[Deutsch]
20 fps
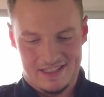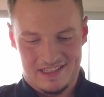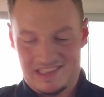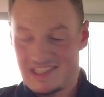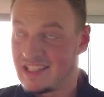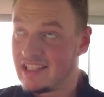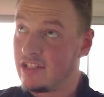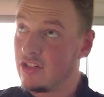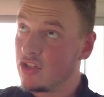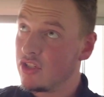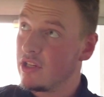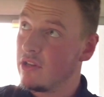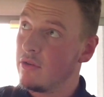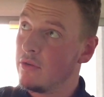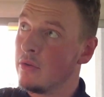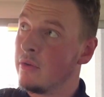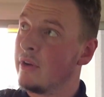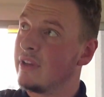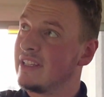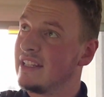die
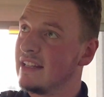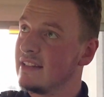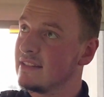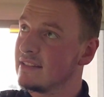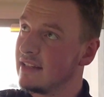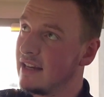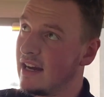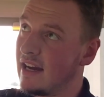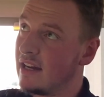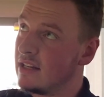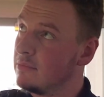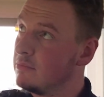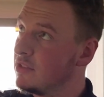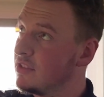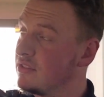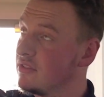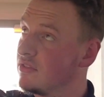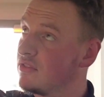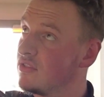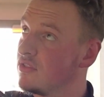Innenstehhöhe jetzt gerade mit
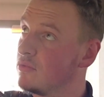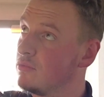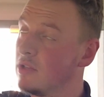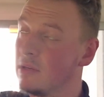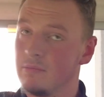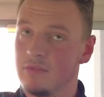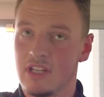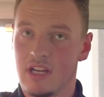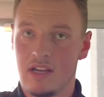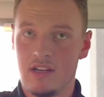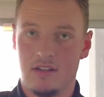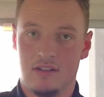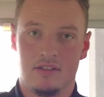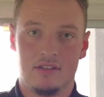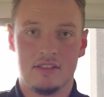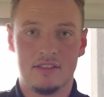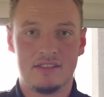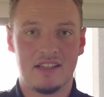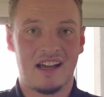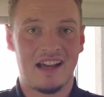zu im Dach
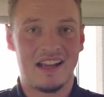ist